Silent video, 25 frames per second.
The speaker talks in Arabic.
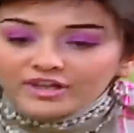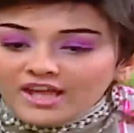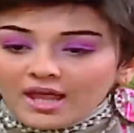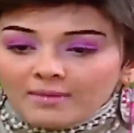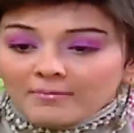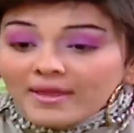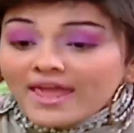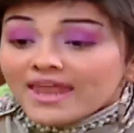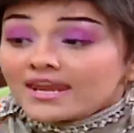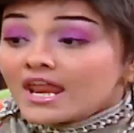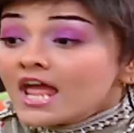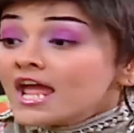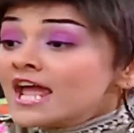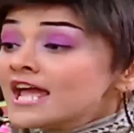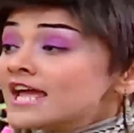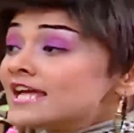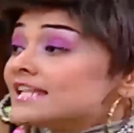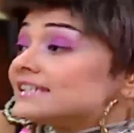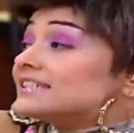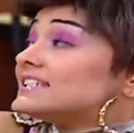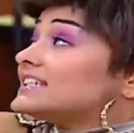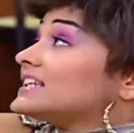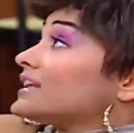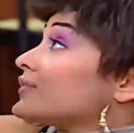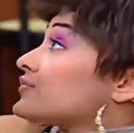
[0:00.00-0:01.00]
كمان
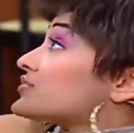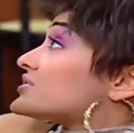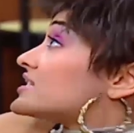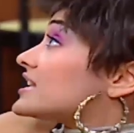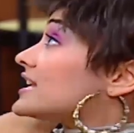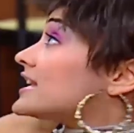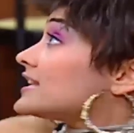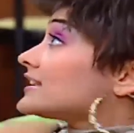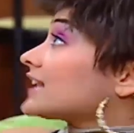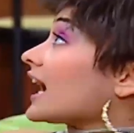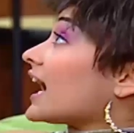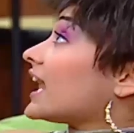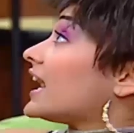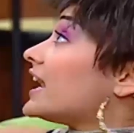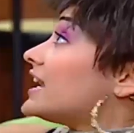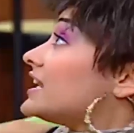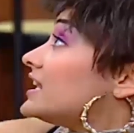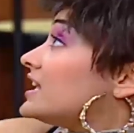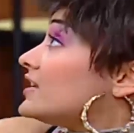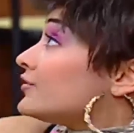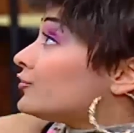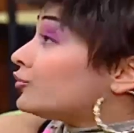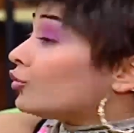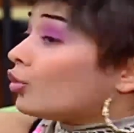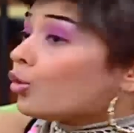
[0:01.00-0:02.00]
دي نفسنت على
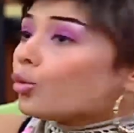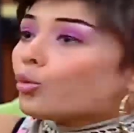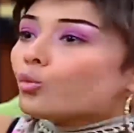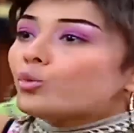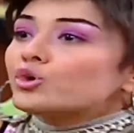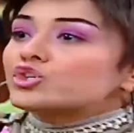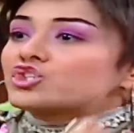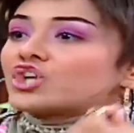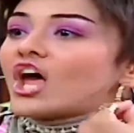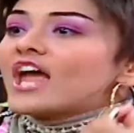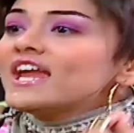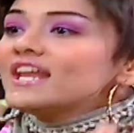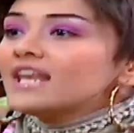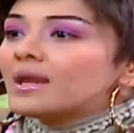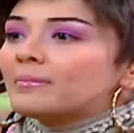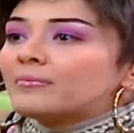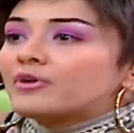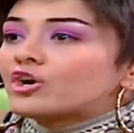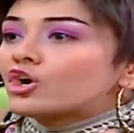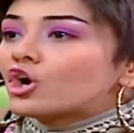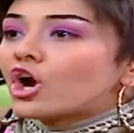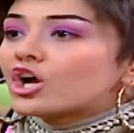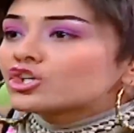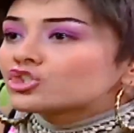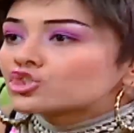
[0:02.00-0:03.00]
نيفو وشايله
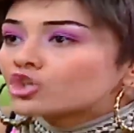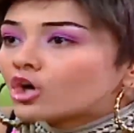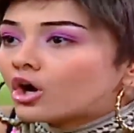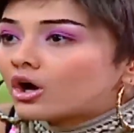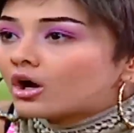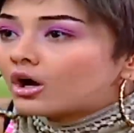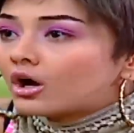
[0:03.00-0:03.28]
من رشا